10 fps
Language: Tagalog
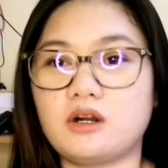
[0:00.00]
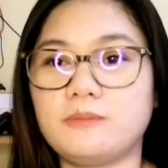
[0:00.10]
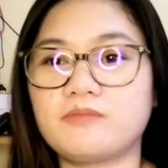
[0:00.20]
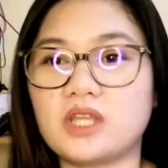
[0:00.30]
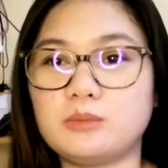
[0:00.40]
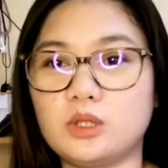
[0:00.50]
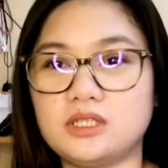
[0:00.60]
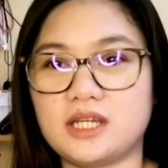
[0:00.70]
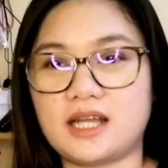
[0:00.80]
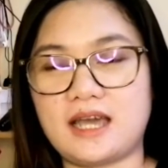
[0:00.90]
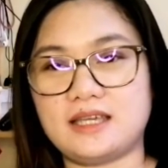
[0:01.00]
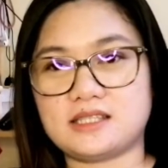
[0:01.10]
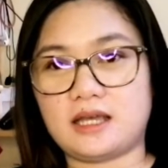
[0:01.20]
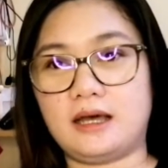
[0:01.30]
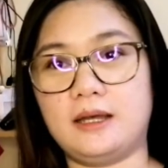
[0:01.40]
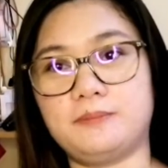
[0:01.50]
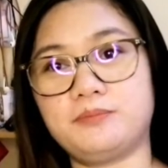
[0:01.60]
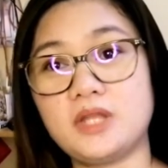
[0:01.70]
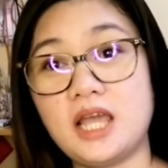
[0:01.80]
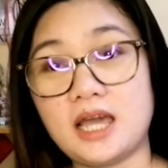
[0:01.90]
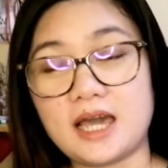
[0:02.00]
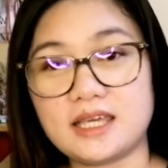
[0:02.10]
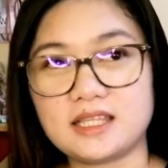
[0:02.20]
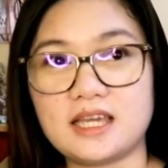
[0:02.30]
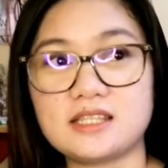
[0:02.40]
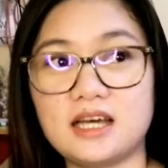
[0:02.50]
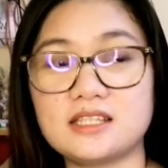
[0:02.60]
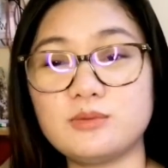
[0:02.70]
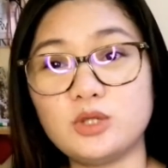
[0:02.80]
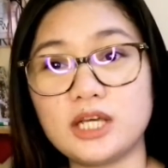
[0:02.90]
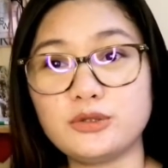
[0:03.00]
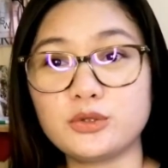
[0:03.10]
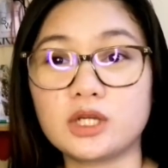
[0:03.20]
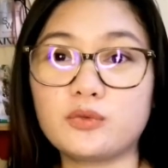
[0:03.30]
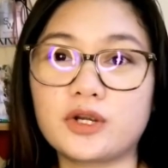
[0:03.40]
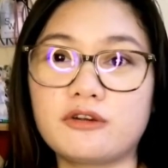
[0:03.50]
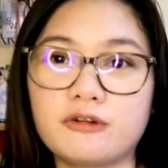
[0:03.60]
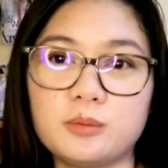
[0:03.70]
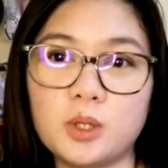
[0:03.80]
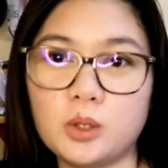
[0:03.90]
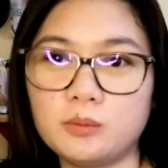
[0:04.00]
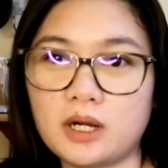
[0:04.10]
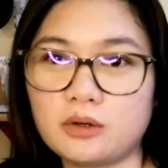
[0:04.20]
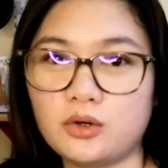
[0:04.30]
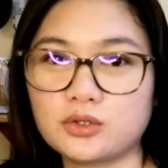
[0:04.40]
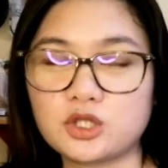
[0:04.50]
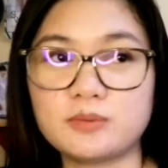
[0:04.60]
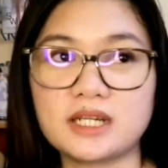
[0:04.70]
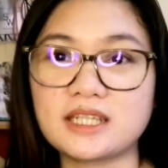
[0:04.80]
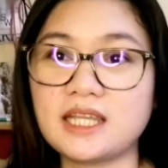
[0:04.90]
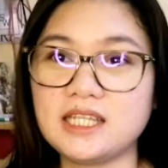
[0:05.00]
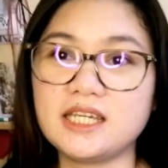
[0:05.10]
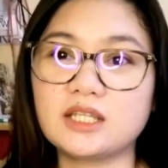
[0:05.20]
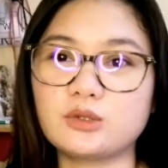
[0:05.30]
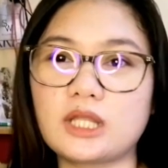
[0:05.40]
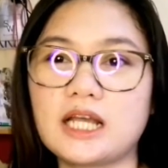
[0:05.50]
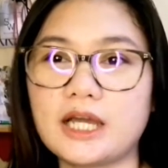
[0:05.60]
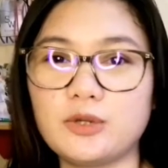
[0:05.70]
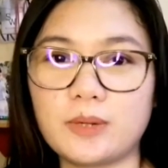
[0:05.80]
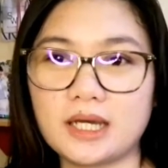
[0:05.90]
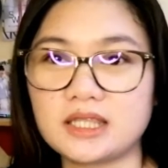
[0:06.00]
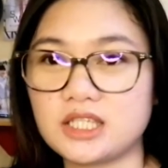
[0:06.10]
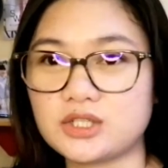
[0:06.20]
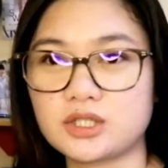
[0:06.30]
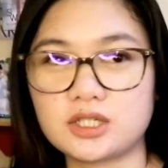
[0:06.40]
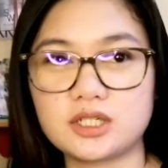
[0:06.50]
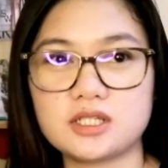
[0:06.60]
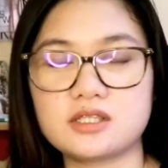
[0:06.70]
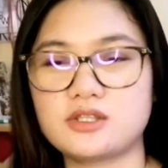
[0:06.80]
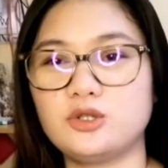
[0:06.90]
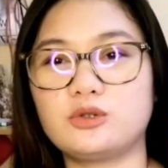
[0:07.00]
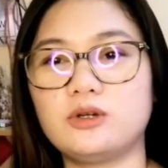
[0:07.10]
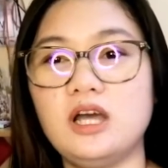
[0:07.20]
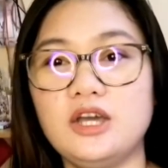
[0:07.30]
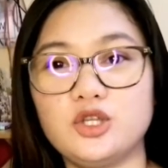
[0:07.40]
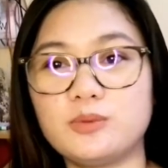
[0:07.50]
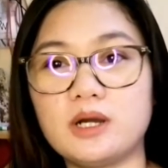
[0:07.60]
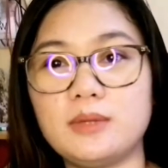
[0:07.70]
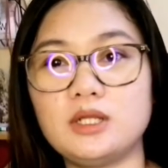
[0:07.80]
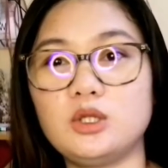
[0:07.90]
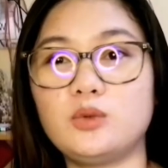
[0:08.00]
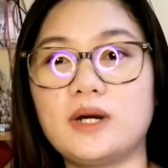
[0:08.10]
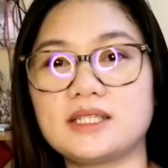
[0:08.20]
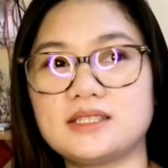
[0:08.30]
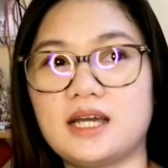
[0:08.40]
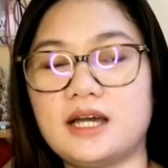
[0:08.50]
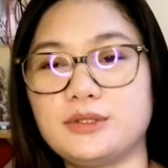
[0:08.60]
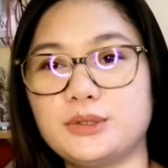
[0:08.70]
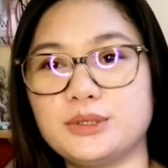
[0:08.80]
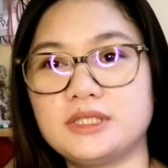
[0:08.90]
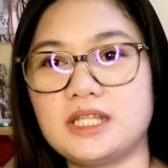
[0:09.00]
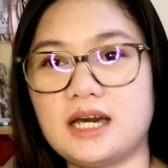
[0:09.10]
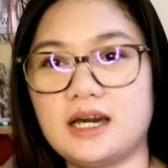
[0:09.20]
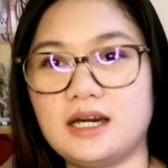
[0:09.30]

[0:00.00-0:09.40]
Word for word: comfortable niya guys. Um, ayan guys, uh, simula nung nag-work from home ako, sobrang nahiligan ko talaga yung mga t-shirts, yung, yung mga maluluwag na ano, na